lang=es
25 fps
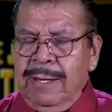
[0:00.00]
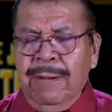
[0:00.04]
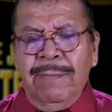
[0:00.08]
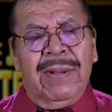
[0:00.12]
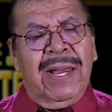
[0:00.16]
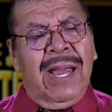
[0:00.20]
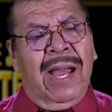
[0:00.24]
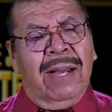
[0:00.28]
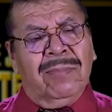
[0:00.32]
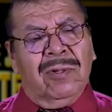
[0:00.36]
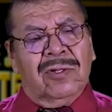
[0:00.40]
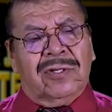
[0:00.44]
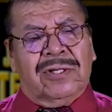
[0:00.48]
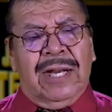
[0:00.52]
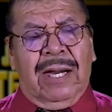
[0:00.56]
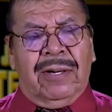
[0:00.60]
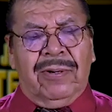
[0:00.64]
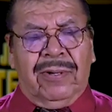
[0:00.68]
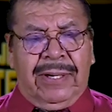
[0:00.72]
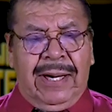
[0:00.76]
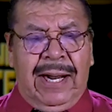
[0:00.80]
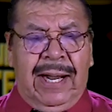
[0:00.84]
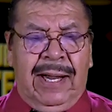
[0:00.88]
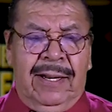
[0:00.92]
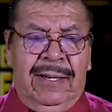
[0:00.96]
Veamos
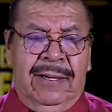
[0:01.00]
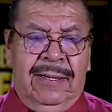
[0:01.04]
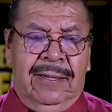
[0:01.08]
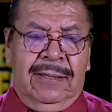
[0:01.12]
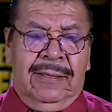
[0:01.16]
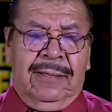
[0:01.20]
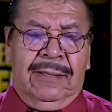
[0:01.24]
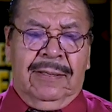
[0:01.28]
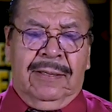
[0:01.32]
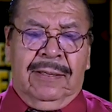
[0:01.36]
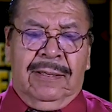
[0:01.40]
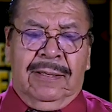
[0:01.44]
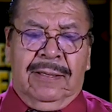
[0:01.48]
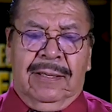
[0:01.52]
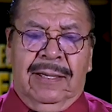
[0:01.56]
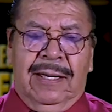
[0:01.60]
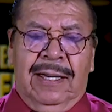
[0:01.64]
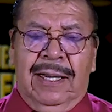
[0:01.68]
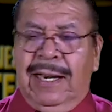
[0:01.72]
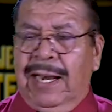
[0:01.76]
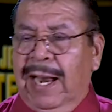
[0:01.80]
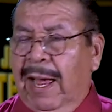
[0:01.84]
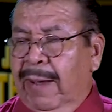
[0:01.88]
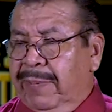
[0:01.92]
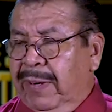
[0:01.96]
ahora
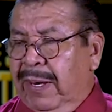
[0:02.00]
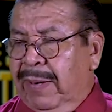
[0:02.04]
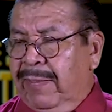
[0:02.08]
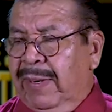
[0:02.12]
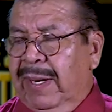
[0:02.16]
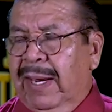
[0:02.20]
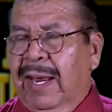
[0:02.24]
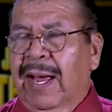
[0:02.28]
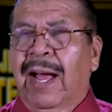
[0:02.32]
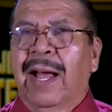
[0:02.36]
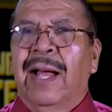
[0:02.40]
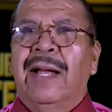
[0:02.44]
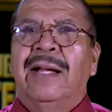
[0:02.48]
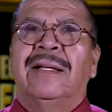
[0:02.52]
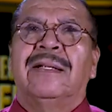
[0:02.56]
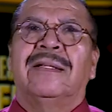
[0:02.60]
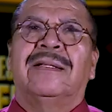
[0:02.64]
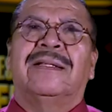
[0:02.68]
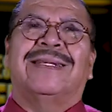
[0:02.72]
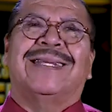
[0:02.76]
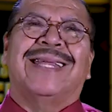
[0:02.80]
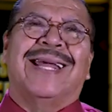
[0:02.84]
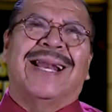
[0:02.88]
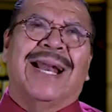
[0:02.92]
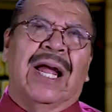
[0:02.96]
la Biblia
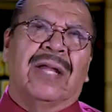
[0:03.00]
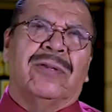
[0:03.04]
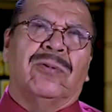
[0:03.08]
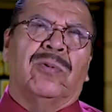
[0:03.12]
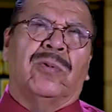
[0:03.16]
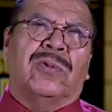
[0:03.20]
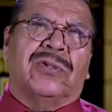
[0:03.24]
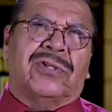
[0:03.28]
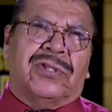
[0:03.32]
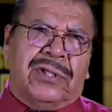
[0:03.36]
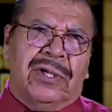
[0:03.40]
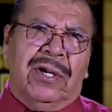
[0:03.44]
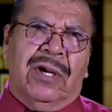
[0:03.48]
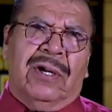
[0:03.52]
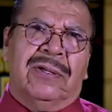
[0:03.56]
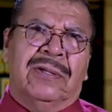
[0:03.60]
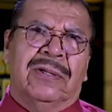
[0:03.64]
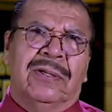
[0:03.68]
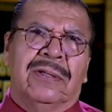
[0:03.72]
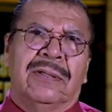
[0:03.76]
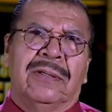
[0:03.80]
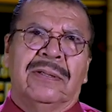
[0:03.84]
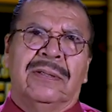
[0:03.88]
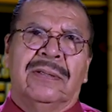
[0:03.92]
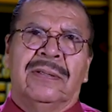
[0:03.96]
traducción
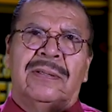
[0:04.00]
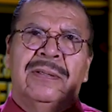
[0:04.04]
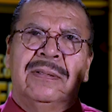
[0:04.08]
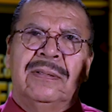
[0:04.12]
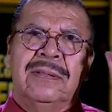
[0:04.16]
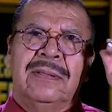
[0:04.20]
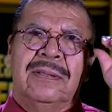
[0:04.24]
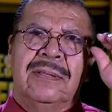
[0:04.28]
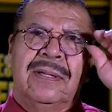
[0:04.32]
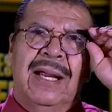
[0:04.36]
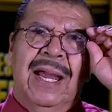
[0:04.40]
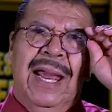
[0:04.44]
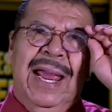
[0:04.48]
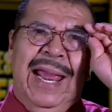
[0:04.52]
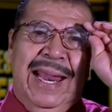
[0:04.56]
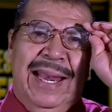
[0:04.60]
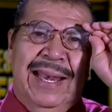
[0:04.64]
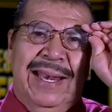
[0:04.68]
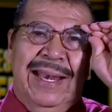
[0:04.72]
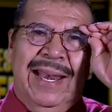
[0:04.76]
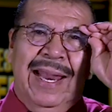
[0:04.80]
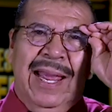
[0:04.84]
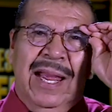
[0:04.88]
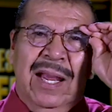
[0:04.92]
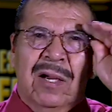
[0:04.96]

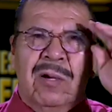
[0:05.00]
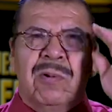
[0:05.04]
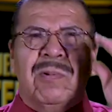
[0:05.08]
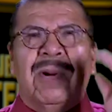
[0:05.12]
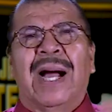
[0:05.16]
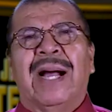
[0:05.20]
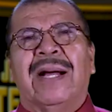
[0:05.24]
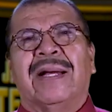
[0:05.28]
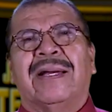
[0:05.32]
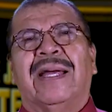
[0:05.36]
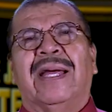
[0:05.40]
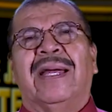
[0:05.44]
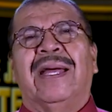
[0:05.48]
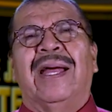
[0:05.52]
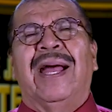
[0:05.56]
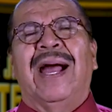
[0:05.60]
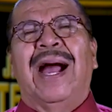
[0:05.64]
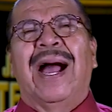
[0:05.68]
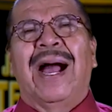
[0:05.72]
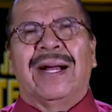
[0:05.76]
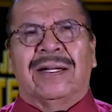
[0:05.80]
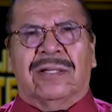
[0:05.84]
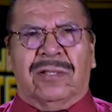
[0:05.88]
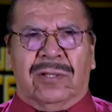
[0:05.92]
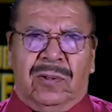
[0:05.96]
en lenguaje
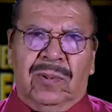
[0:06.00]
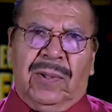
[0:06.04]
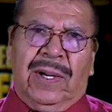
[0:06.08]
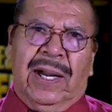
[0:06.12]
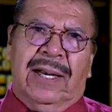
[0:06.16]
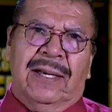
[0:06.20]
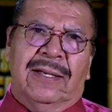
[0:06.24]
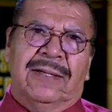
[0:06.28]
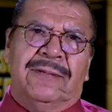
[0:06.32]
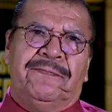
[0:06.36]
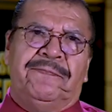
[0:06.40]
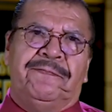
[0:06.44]
actual.